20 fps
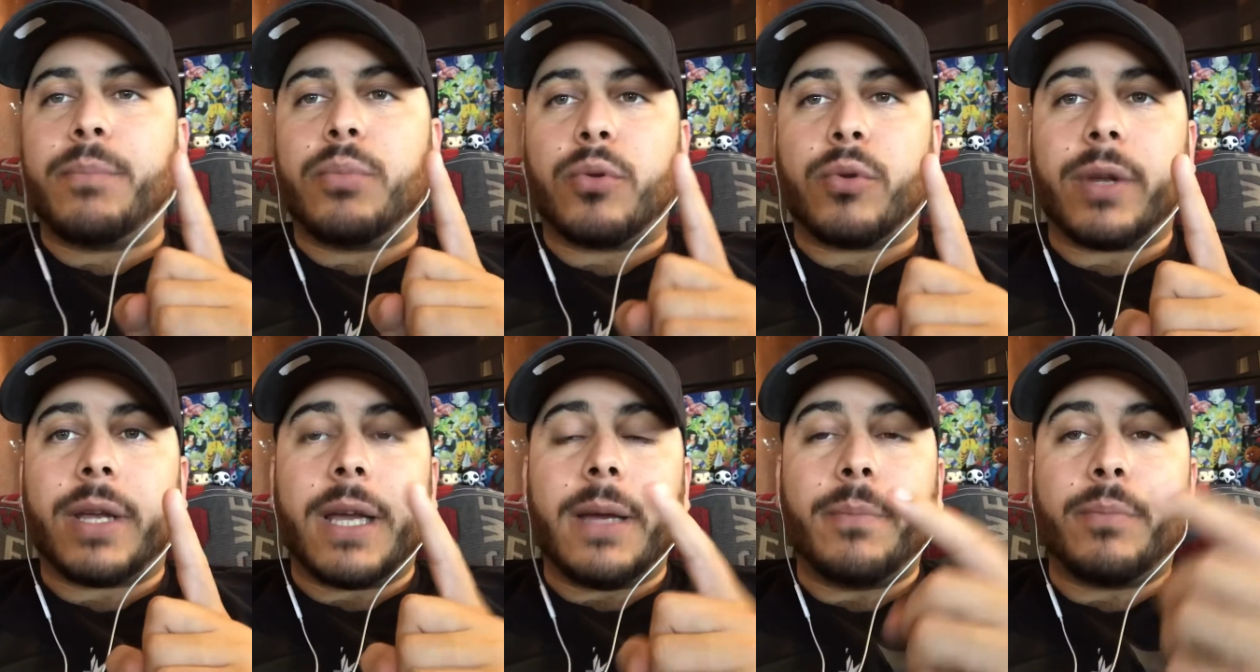
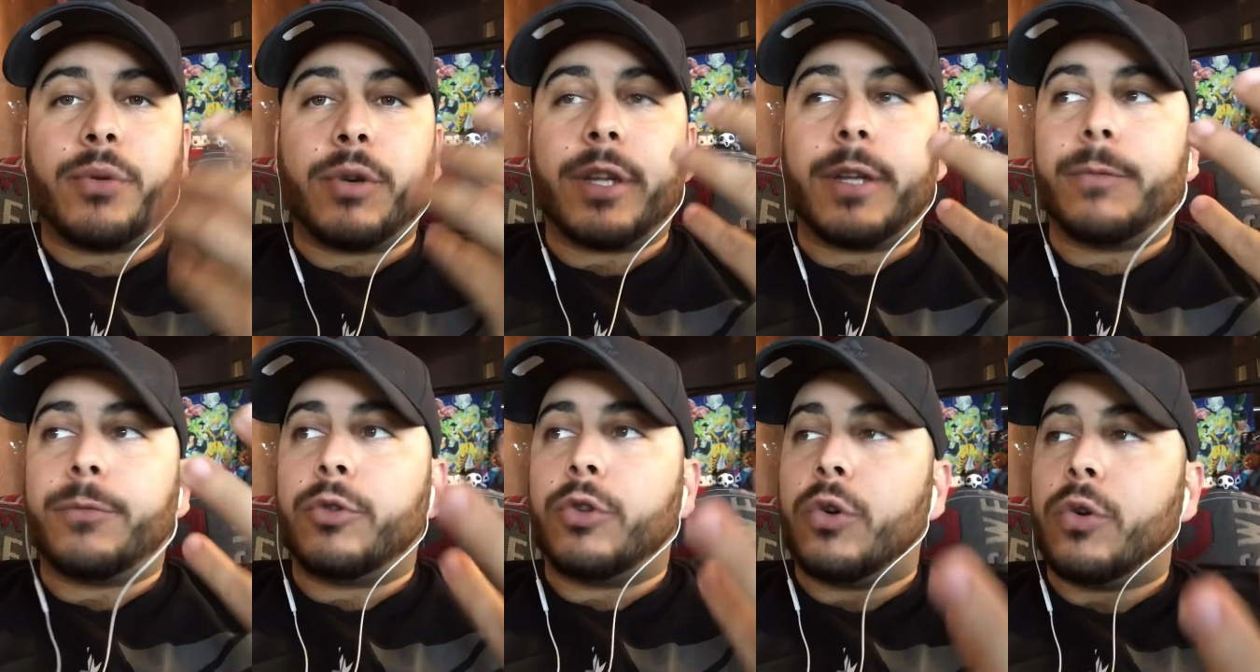¿Por qué?
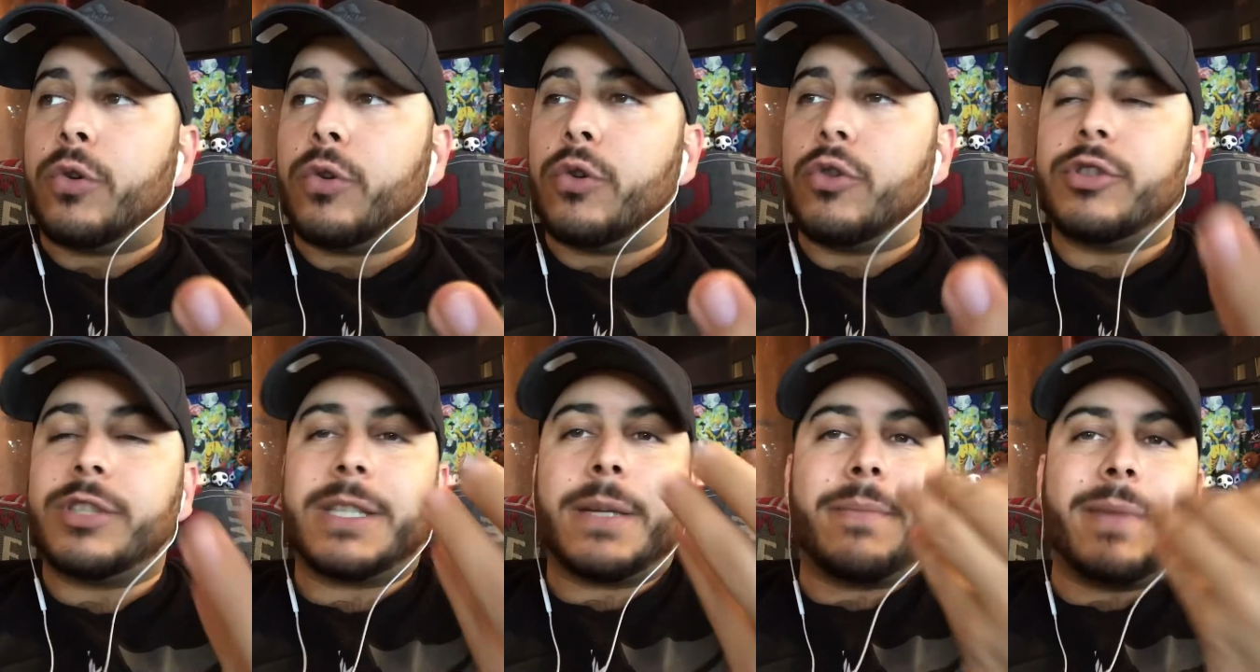Porque todos
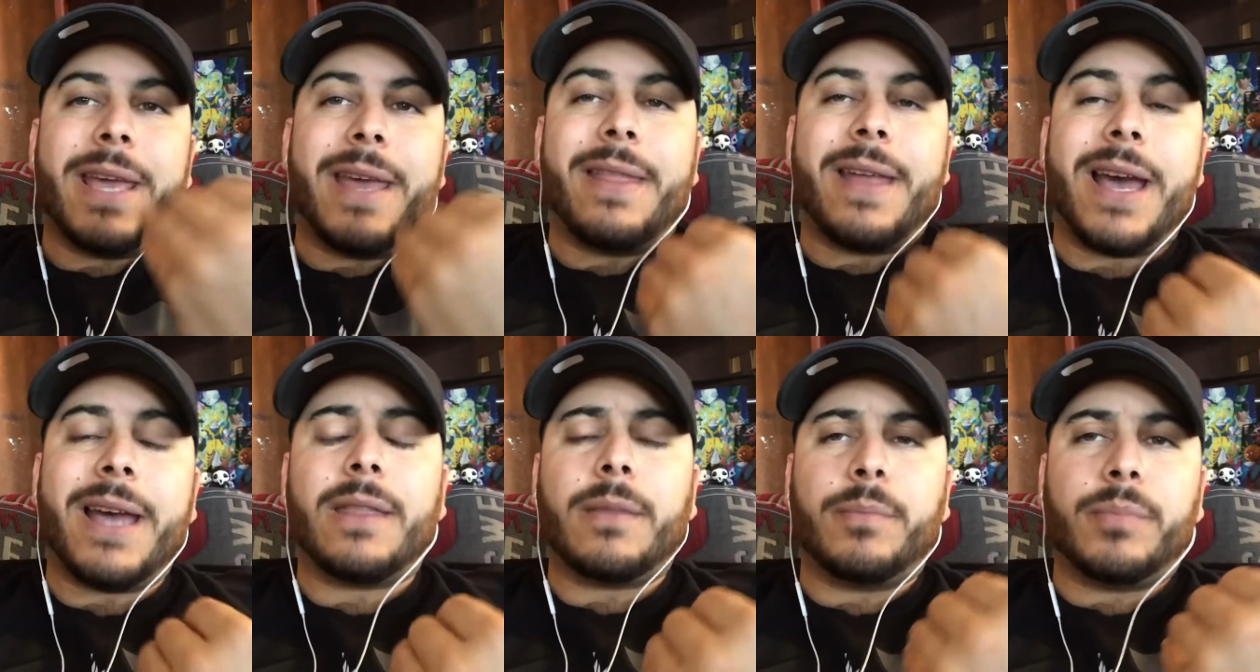los de mi
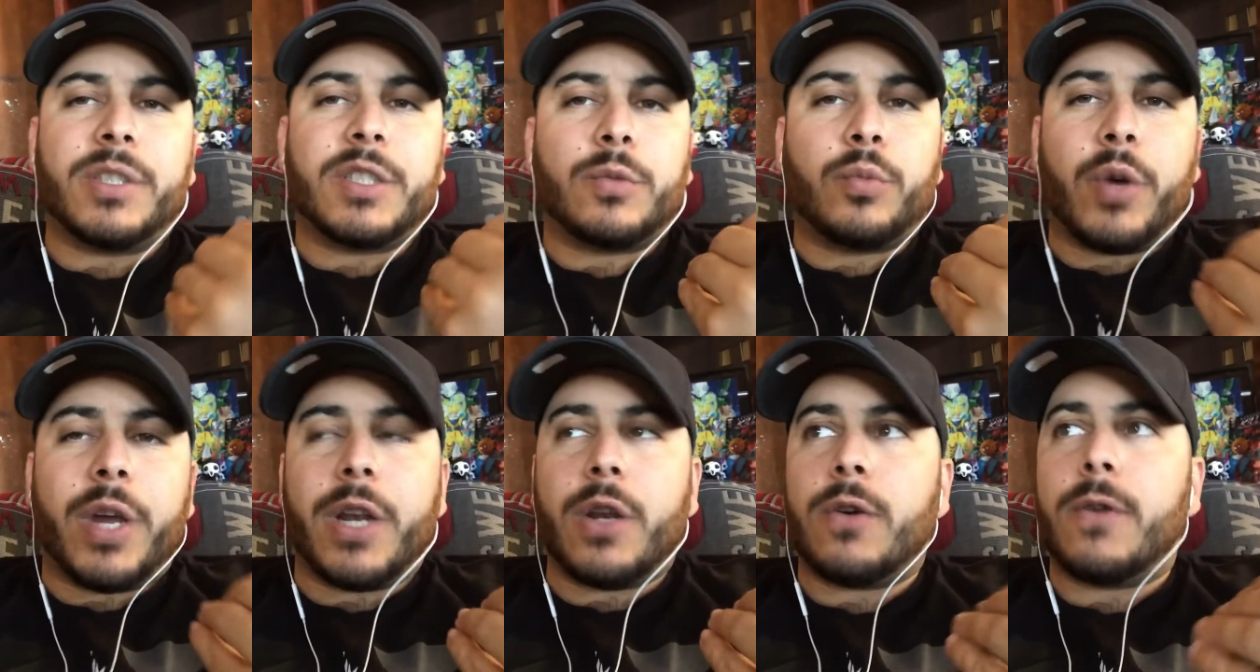edad, pues
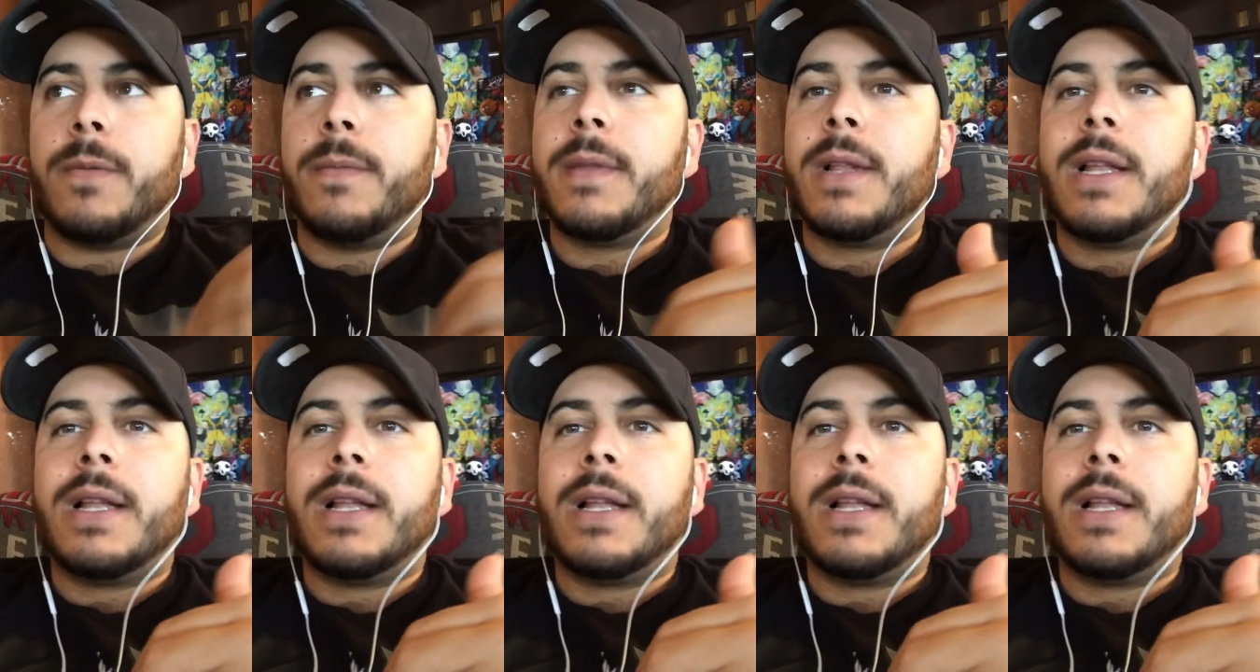bueno,